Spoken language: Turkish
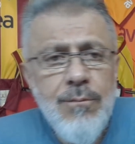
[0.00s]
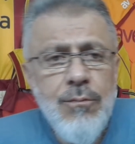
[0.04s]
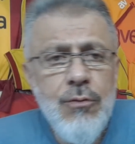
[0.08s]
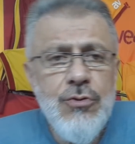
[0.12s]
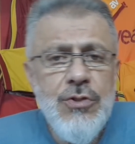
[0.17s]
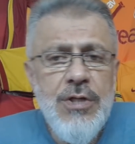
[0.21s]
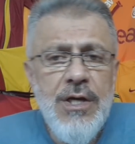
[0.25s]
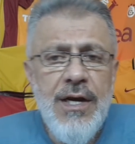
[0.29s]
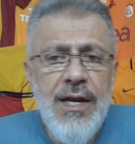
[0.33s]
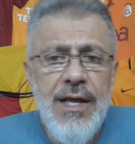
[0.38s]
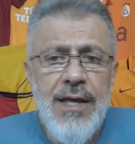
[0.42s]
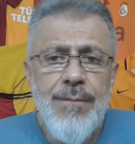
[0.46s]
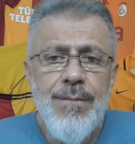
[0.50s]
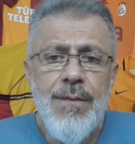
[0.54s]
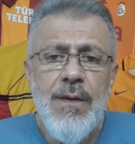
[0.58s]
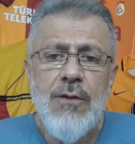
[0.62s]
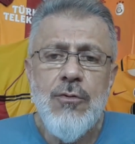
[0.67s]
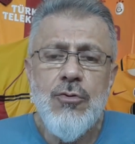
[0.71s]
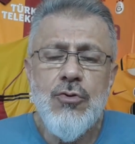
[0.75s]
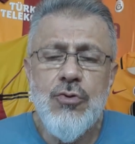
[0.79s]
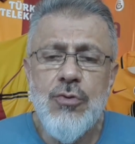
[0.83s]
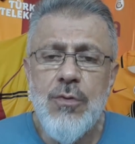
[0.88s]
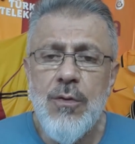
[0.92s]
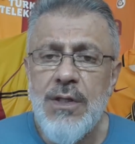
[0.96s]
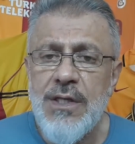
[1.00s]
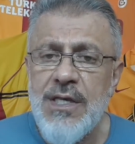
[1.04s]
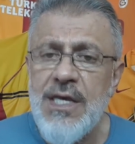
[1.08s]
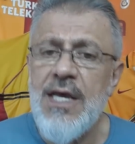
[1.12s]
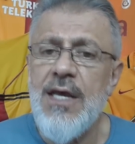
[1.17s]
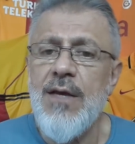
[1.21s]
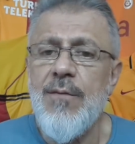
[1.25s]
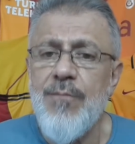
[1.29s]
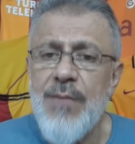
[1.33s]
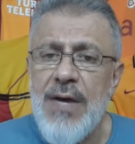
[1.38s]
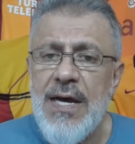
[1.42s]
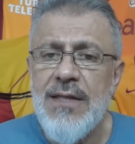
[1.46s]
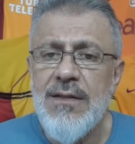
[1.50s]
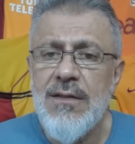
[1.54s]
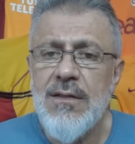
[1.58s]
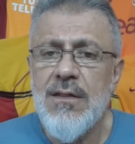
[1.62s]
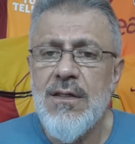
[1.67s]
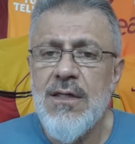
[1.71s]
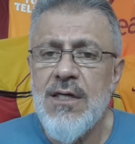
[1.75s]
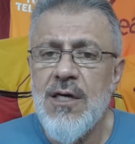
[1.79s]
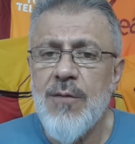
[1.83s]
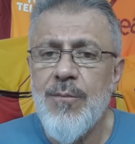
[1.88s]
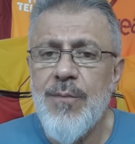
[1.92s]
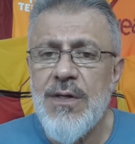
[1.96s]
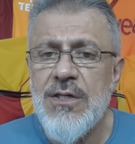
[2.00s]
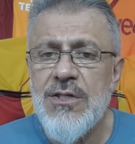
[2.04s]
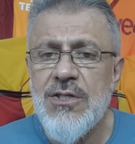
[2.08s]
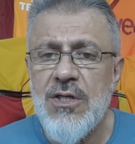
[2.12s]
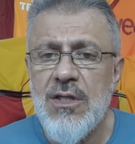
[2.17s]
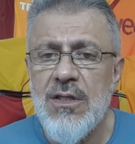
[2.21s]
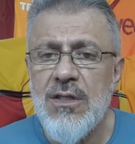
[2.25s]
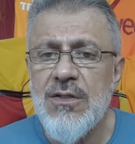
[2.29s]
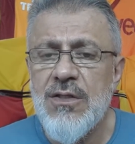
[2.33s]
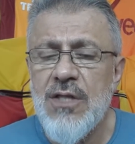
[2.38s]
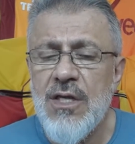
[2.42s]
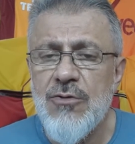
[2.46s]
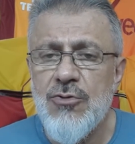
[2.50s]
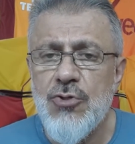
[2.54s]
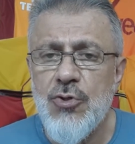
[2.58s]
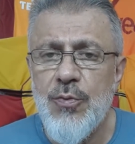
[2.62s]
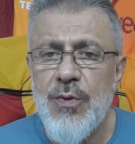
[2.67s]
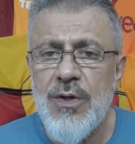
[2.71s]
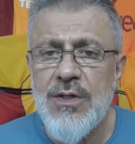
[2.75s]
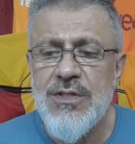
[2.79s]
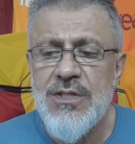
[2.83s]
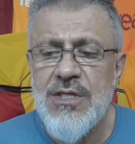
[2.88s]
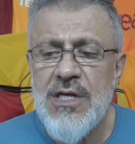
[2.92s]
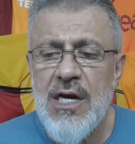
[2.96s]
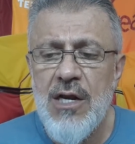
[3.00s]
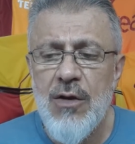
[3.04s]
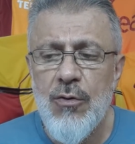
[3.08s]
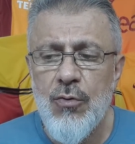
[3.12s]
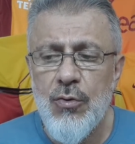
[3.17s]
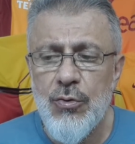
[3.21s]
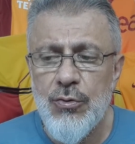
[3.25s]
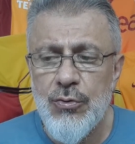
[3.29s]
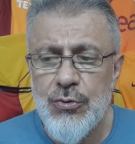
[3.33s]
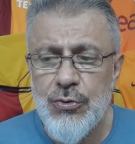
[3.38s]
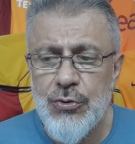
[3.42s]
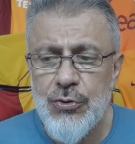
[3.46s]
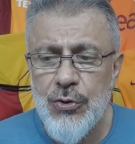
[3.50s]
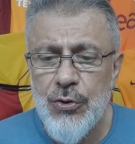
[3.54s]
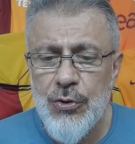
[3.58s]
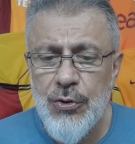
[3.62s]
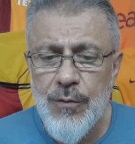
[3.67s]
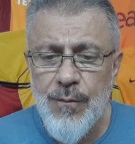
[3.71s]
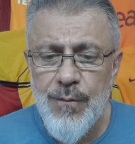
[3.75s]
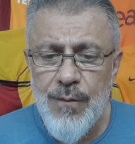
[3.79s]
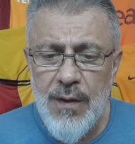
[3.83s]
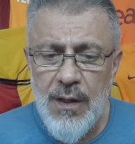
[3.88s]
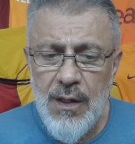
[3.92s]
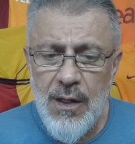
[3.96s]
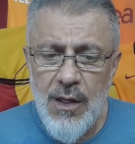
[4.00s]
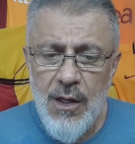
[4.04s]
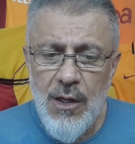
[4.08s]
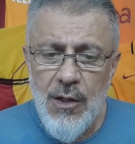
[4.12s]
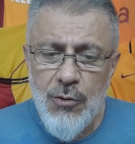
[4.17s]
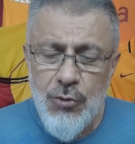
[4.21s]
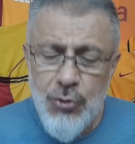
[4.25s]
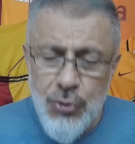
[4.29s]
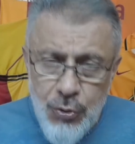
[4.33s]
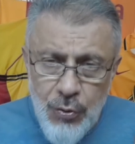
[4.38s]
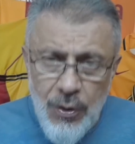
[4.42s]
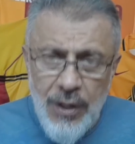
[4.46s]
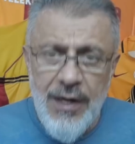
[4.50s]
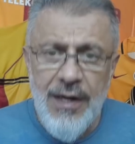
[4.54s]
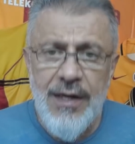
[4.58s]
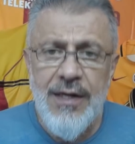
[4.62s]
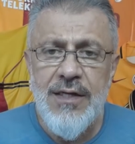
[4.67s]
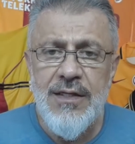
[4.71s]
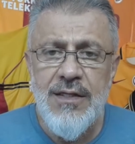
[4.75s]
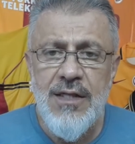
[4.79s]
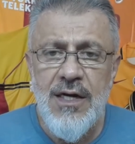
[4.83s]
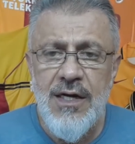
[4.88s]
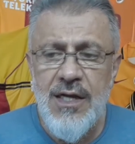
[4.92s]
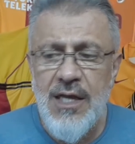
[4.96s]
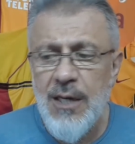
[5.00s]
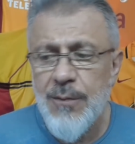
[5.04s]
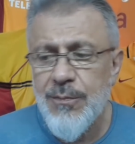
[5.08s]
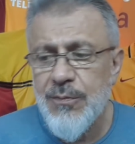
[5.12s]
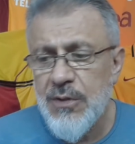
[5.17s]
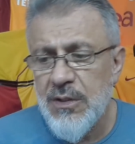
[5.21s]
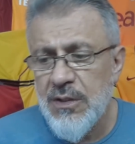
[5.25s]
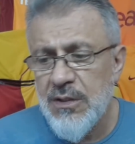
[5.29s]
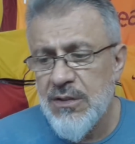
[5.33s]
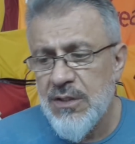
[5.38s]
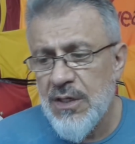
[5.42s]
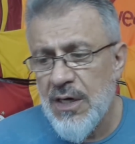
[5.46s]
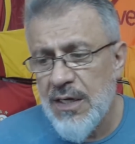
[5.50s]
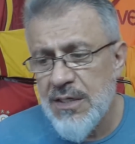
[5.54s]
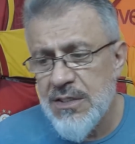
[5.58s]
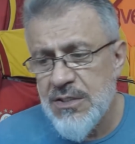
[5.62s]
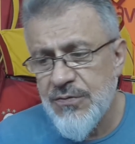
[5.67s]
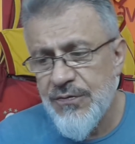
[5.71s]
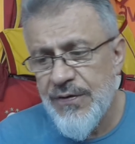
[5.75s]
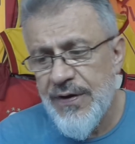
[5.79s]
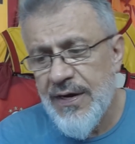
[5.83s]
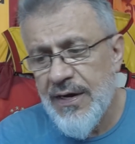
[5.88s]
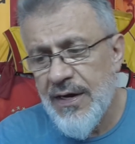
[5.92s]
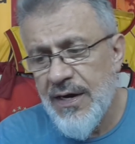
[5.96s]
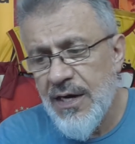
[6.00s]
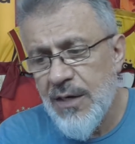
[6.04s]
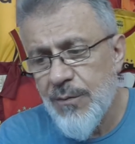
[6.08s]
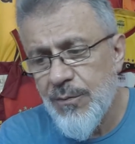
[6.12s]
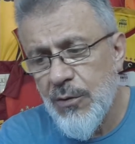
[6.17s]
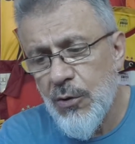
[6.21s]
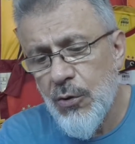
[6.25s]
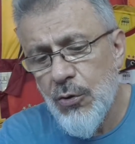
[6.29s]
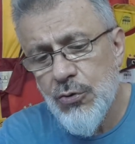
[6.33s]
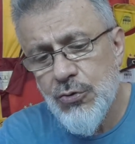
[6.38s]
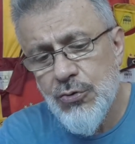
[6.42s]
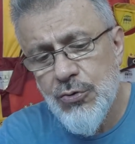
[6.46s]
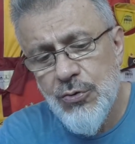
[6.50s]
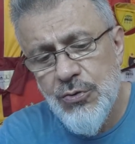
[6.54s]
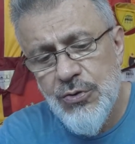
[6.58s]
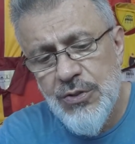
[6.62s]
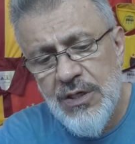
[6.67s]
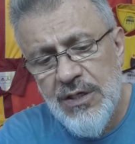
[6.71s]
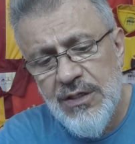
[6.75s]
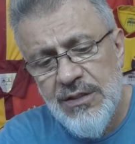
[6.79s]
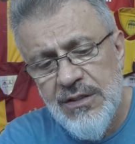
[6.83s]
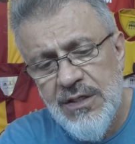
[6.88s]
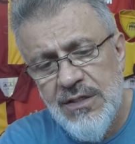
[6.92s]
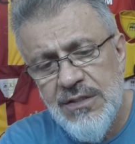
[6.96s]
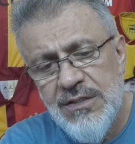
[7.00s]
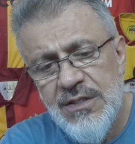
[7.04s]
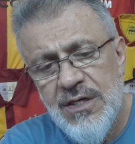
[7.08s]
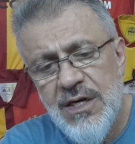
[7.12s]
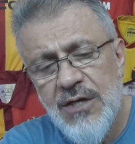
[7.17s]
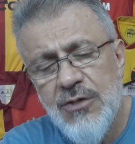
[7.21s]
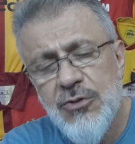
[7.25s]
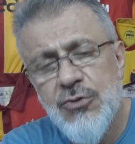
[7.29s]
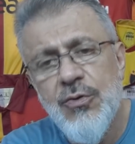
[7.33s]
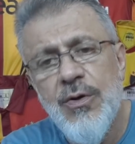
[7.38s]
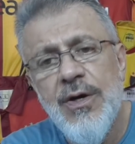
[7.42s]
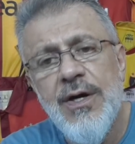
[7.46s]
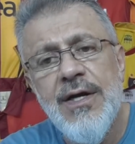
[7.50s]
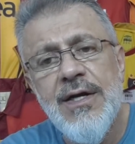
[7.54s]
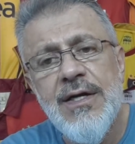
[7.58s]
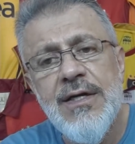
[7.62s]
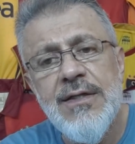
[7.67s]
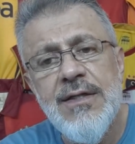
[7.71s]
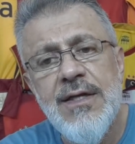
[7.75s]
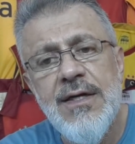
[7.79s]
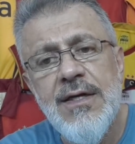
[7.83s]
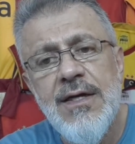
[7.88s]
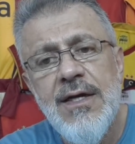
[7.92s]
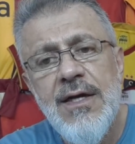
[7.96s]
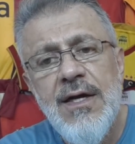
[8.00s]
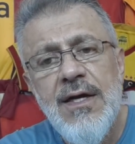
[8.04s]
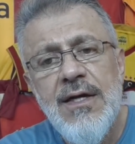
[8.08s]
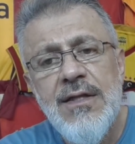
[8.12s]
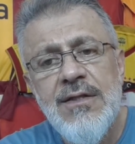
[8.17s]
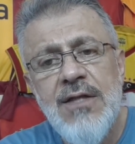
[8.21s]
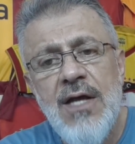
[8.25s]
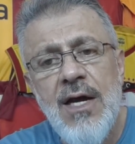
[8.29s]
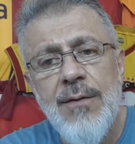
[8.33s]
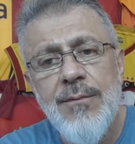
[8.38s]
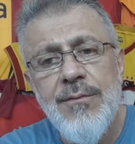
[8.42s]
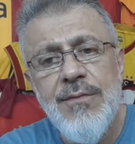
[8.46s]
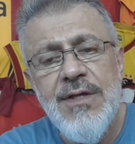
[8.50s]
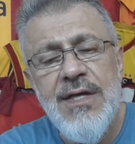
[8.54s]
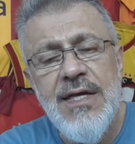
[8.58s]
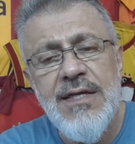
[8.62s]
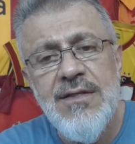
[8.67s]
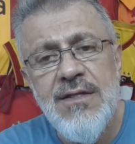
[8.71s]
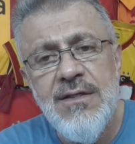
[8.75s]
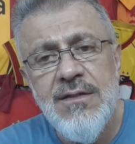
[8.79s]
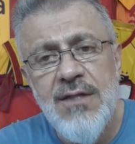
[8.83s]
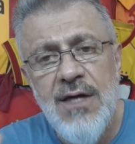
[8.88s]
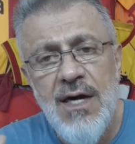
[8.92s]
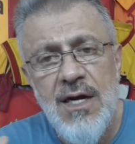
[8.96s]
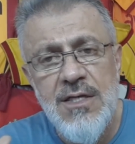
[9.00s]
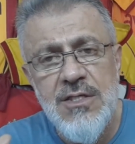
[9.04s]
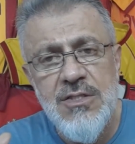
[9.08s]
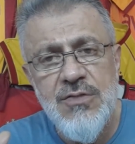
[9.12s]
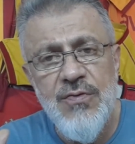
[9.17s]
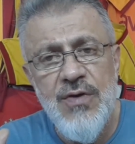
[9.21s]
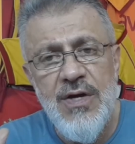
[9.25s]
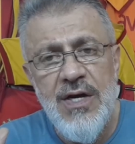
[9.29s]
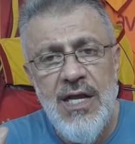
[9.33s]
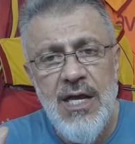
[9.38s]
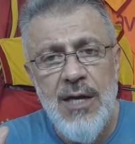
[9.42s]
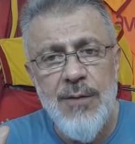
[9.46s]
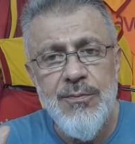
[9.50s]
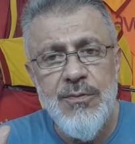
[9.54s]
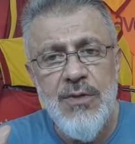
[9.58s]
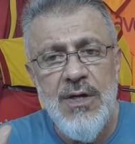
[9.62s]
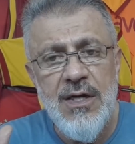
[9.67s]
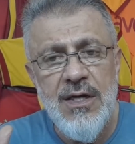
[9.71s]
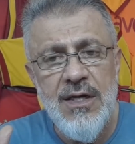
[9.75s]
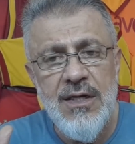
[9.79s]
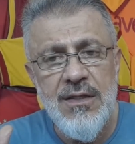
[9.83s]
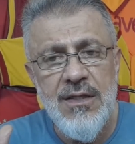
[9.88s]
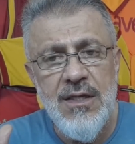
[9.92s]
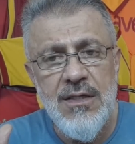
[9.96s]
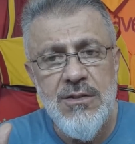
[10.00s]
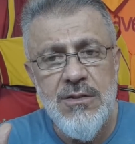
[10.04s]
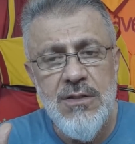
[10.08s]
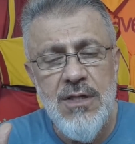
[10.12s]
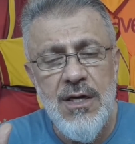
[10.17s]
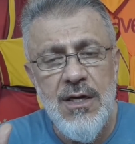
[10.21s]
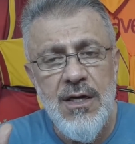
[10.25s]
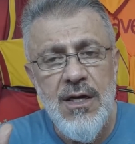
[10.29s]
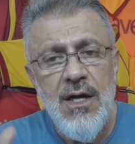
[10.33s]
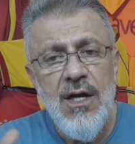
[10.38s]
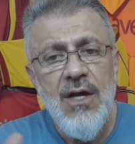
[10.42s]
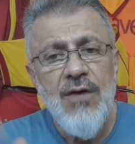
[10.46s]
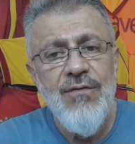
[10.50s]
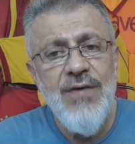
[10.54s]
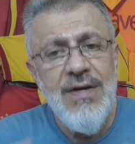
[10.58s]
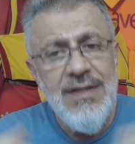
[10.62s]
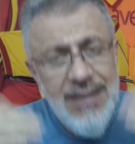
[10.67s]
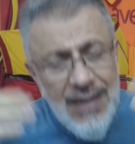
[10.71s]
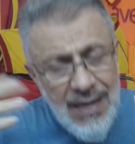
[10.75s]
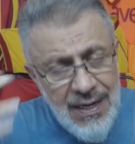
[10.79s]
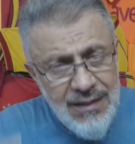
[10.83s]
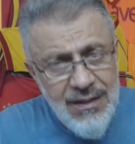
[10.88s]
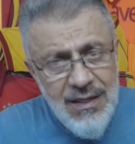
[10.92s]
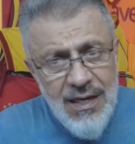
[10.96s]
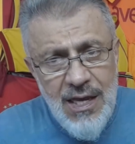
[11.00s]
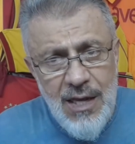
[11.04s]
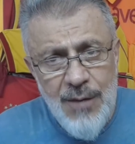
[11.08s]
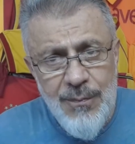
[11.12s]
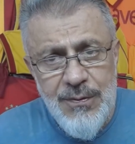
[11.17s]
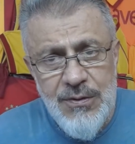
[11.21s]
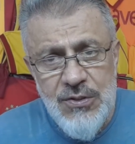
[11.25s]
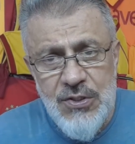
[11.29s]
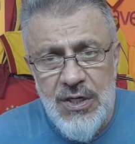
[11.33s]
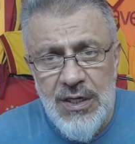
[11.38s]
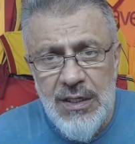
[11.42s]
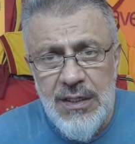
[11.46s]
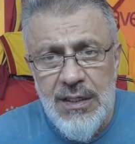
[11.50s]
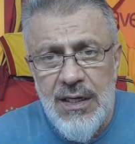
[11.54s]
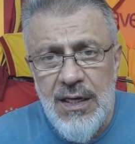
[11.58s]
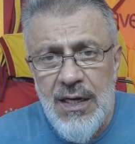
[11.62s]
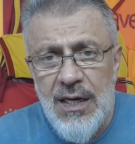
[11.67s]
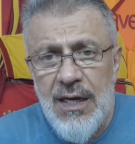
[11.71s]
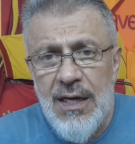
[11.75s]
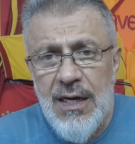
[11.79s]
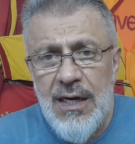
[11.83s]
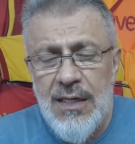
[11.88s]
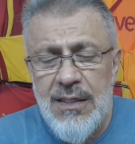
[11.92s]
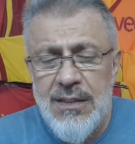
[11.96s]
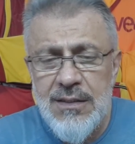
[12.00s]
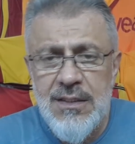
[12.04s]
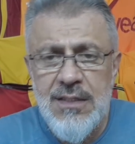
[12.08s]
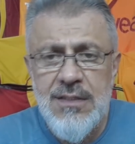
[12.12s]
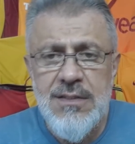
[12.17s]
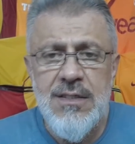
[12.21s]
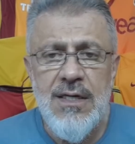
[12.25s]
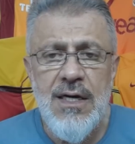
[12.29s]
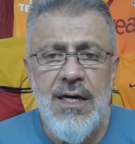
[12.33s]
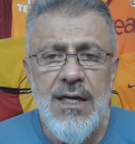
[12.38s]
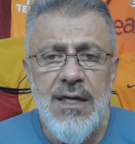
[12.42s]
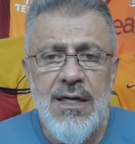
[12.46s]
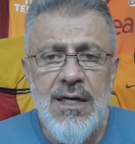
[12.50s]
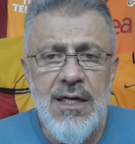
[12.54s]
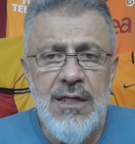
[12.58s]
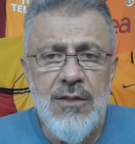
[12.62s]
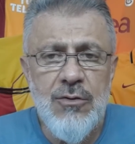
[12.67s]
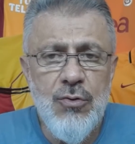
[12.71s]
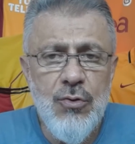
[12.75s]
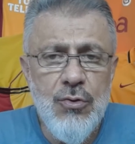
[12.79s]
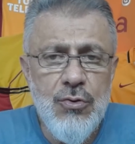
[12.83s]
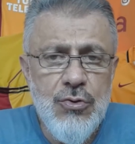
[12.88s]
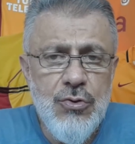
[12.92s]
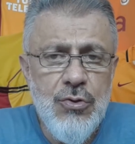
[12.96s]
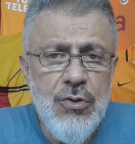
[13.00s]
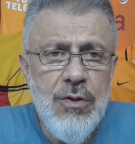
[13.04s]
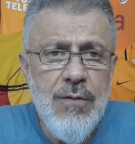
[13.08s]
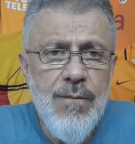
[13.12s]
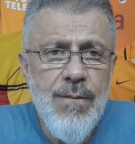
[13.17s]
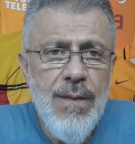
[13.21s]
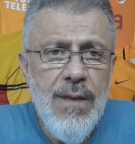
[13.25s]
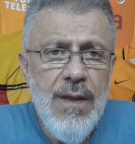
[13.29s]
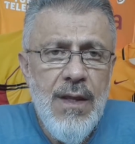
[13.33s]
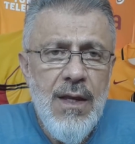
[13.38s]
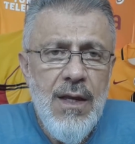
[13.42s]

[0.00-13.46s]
bu sene ki ben 45 yılın tecrübesiyle konuşuyorum. Şu ana kadar yaptığı transferler biliyorsunuz Galatasaray şu ana kadar tam 7 transfer yaptı arkadaşlar. Ve daha da yapacak. Galatasaray kadrosu